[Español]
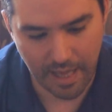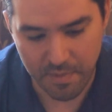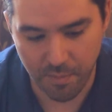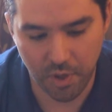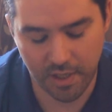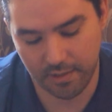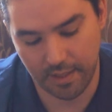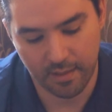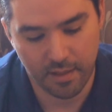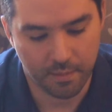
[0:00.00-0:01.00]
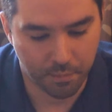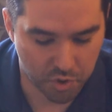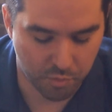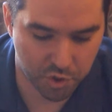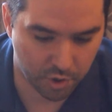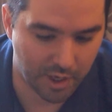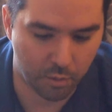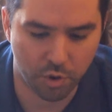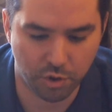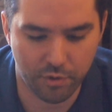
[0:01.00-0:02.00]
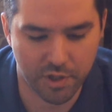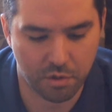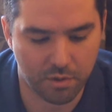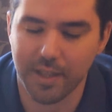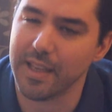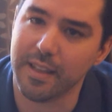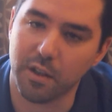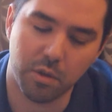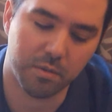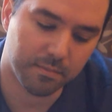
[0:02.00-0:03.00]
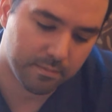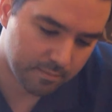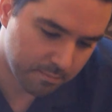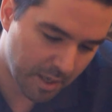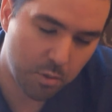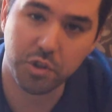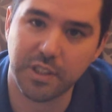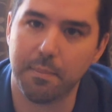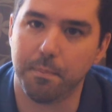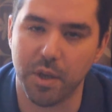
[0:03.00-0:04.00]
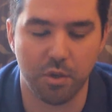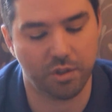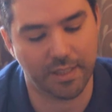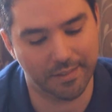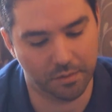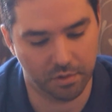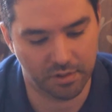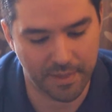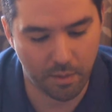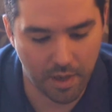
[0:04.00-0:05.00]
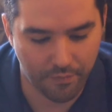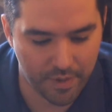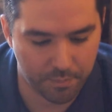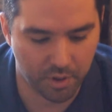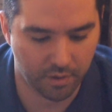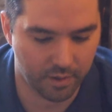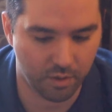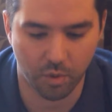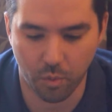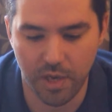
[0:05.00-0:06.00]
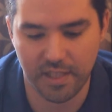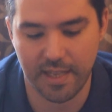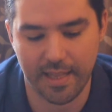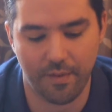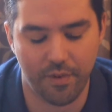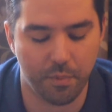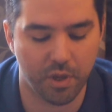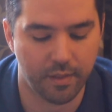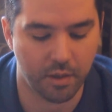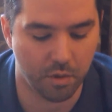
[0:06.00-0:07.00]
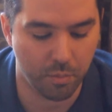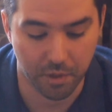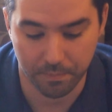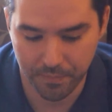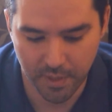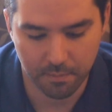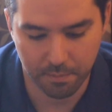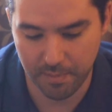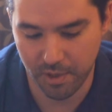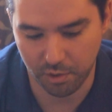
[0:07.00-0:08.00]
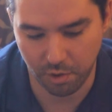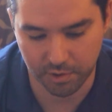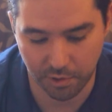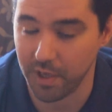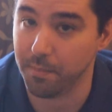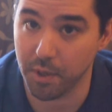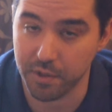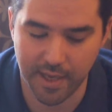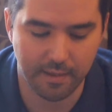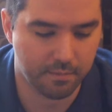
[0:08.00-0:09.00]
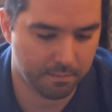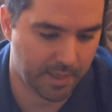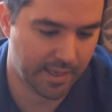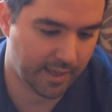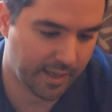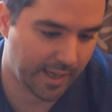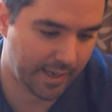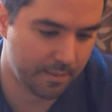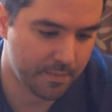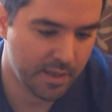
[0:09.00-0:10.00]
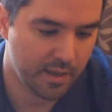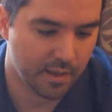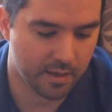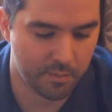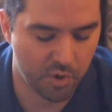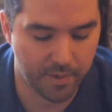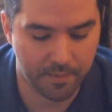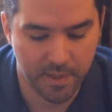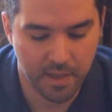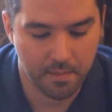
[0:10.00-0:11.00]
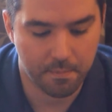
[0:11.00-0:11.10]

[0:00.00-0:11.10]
A mi oponente, por supuesto, calculó todo esto y dijo, me gusta, pero no tanto. Te voy a jugar al fil por d5. ¿Cuál es la idea de fil por d5? Bueno, primero de todo, te doy el peón ya, ¿vale? Jaque, remueve.